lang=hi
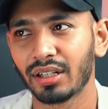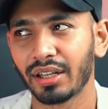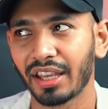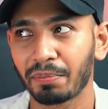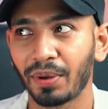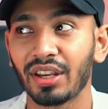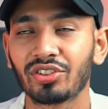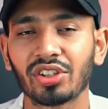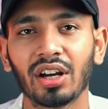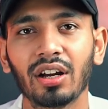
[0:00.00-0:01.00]
एक पेज
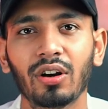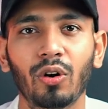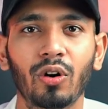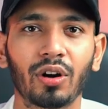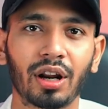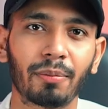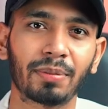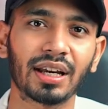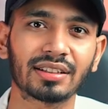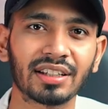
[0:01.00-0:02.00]
का और आप
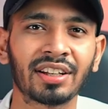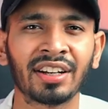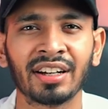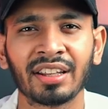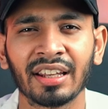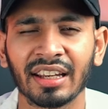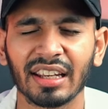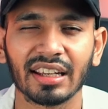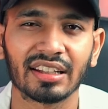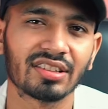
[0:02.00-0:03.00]
कैसे क्रिएट
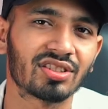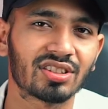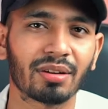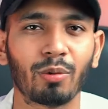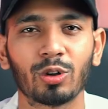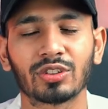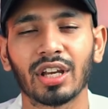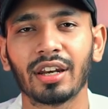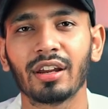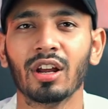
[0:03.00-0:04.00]
करेंगे कि जिससे बहुत
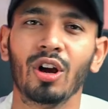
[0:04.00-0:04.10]
सारे